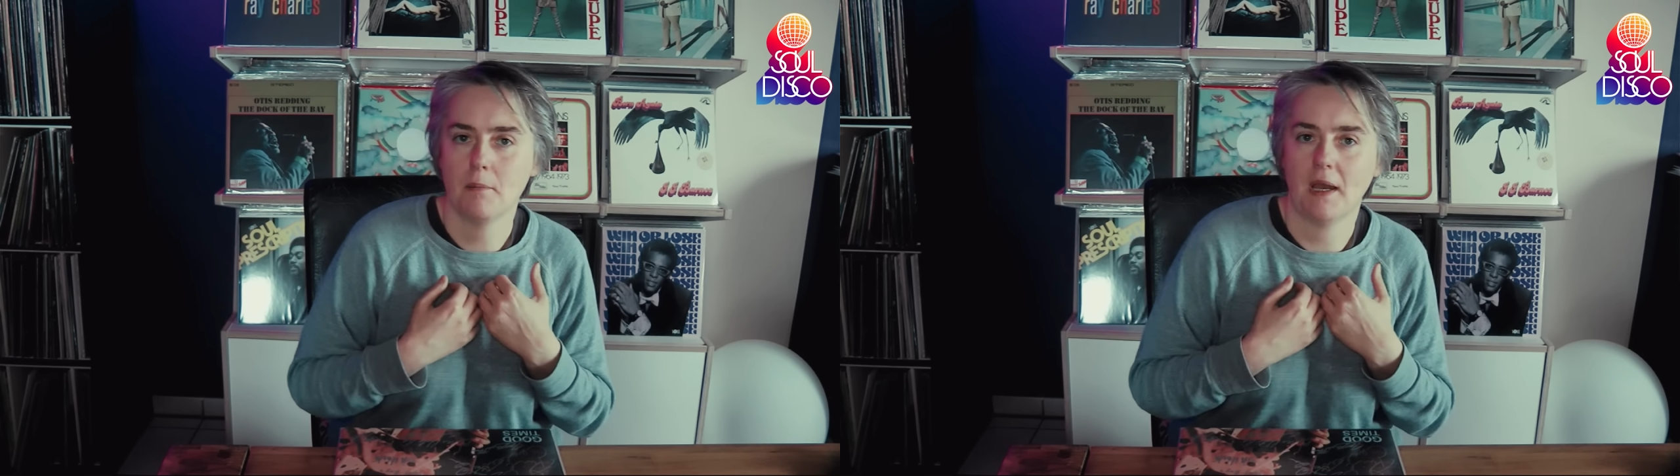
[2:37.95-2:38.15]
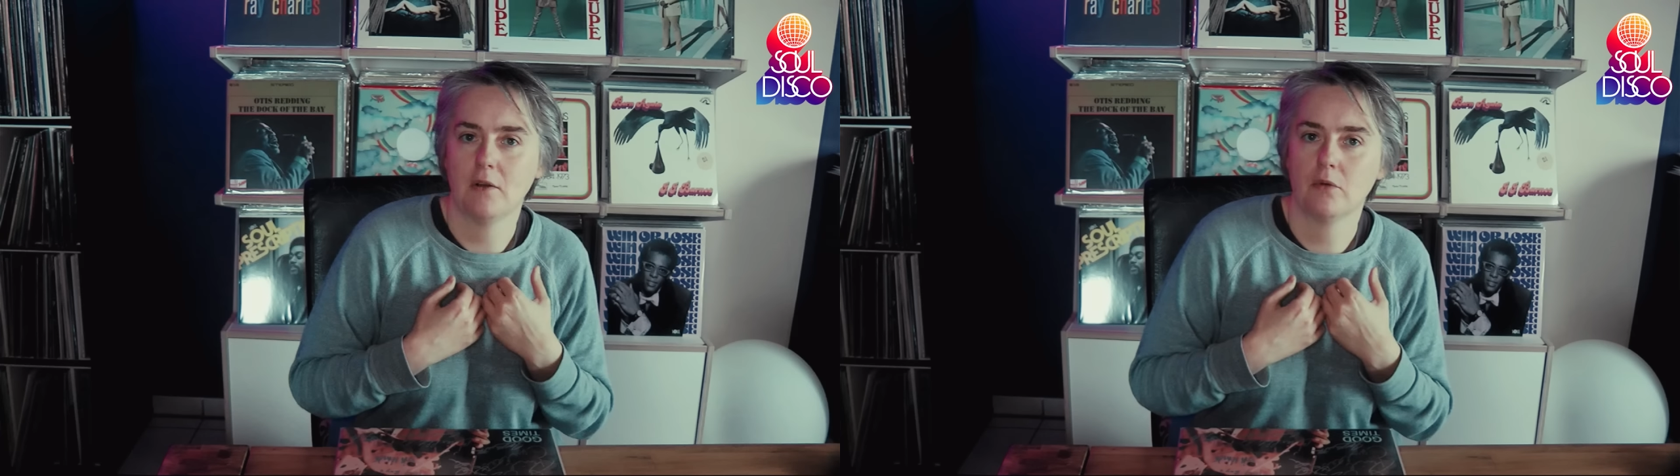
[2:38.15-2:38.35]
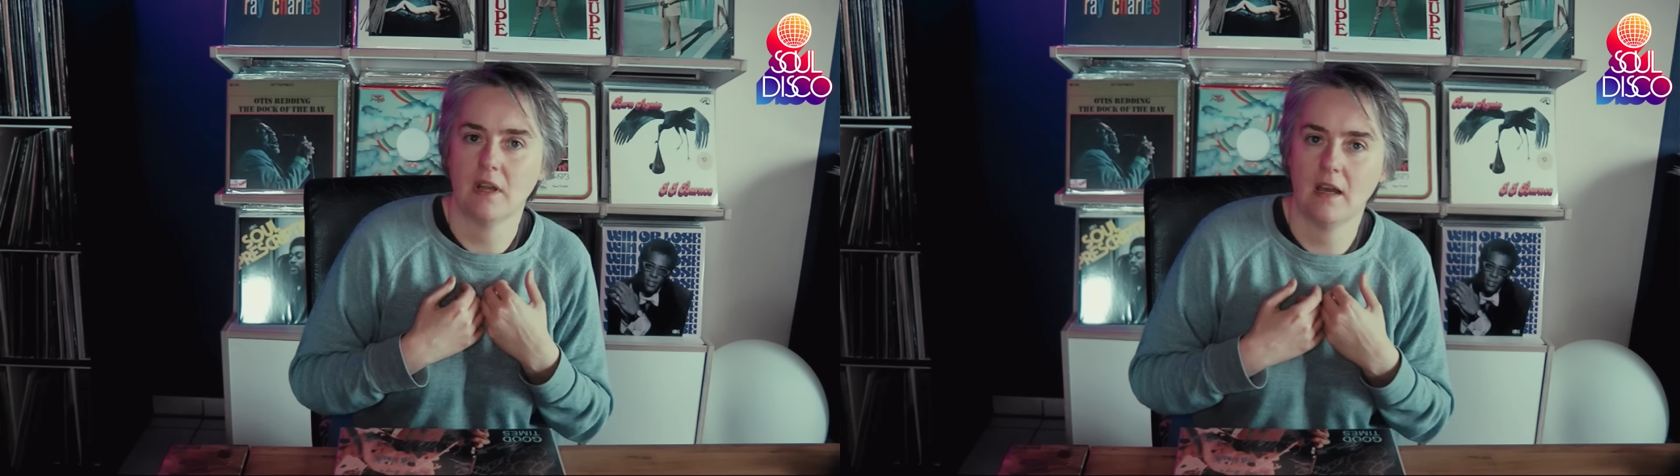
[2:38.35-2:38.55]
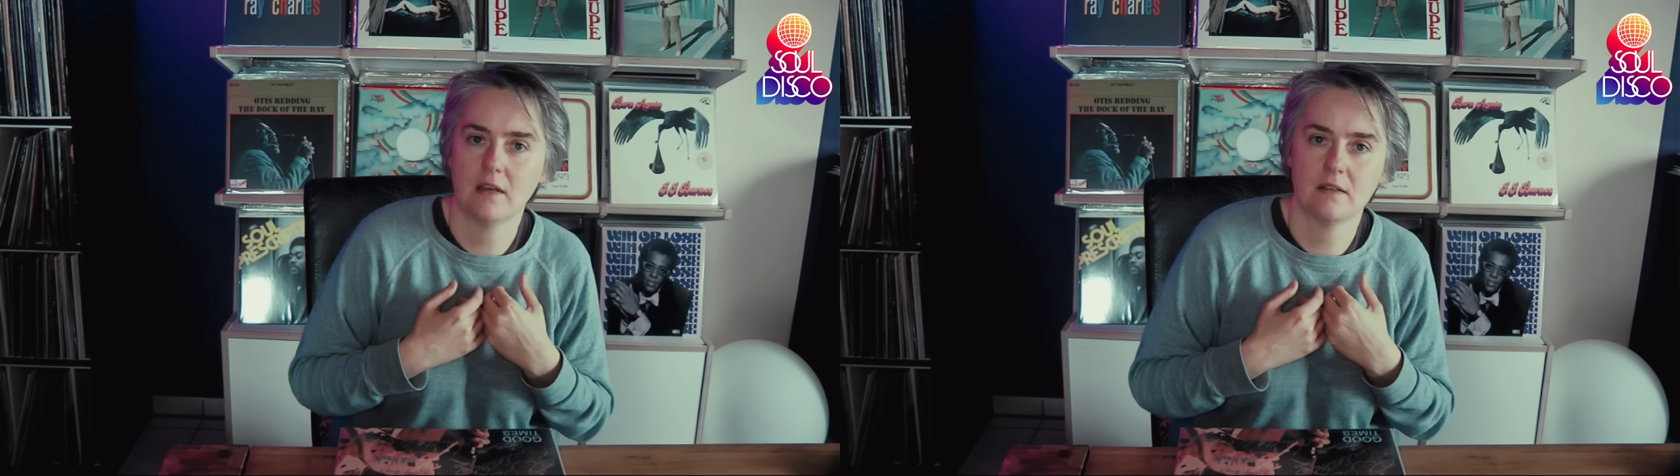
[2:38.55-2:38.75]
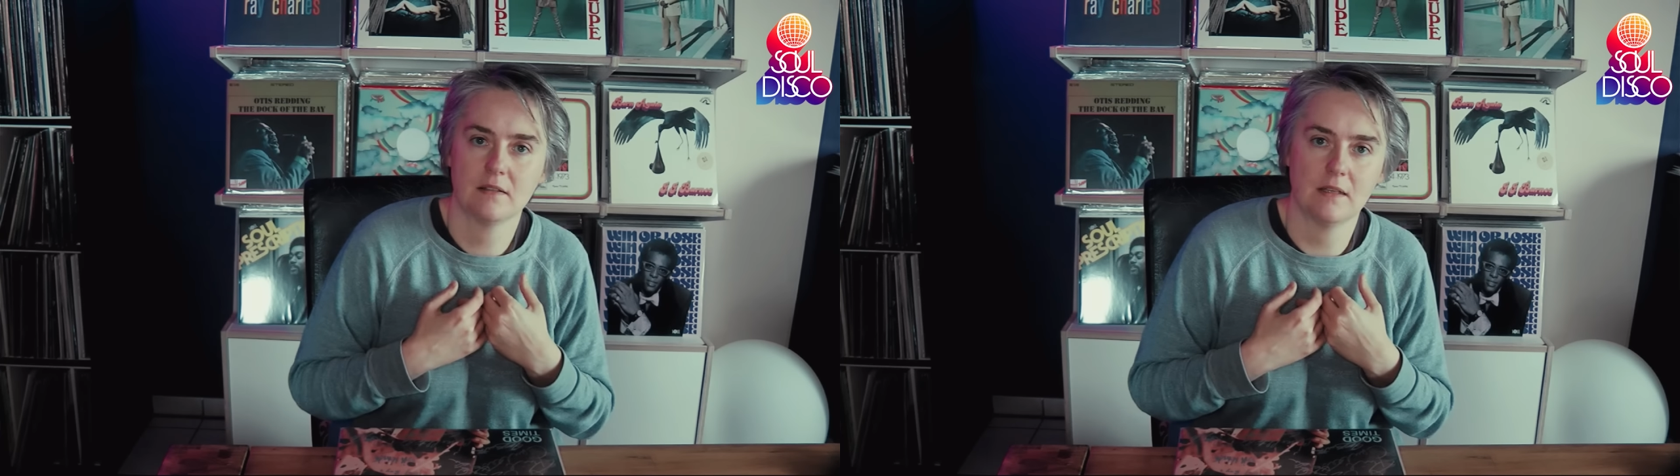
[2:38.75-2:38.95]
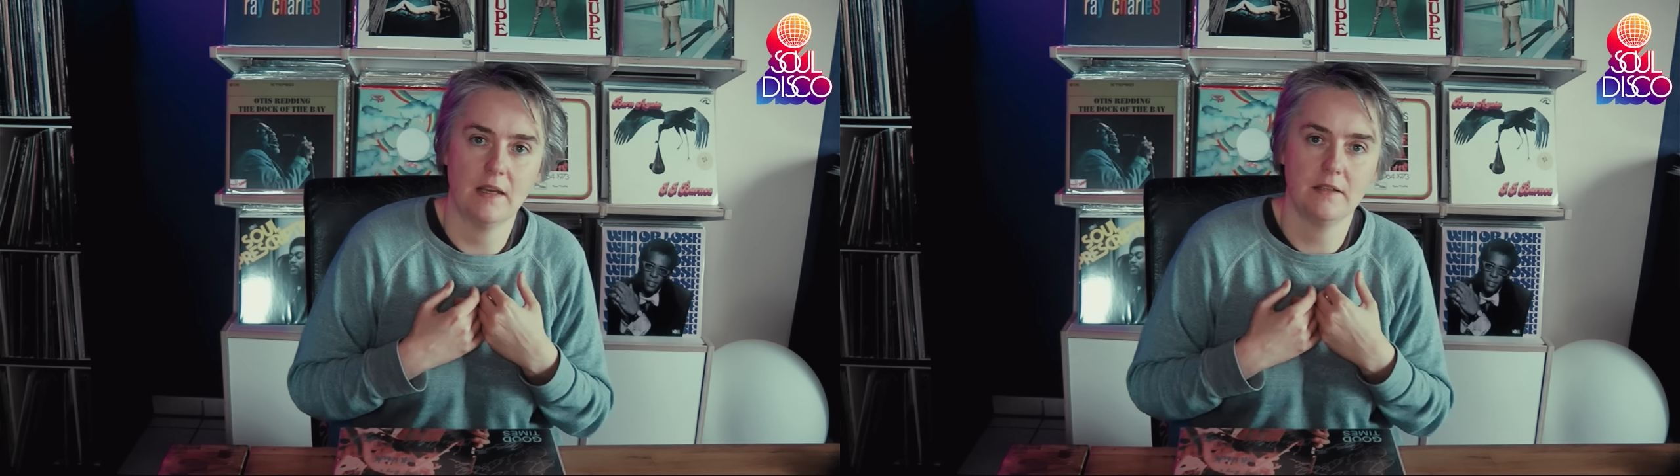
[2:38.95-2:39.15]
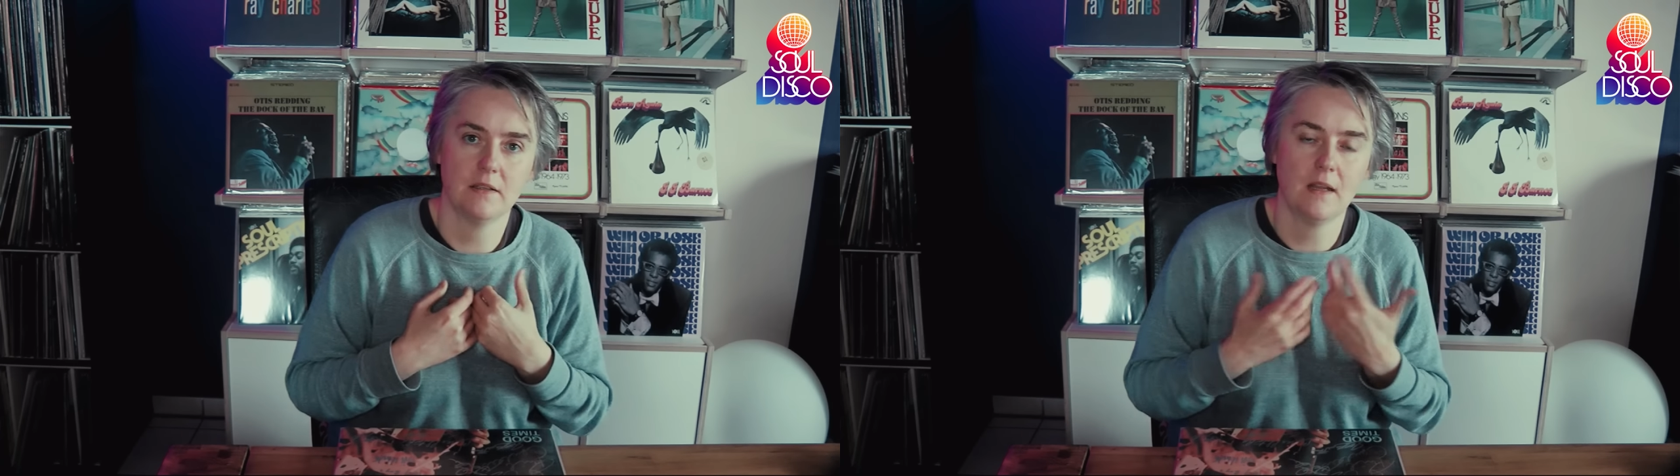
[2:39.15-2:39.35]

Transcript: Meinung nach das gleiche.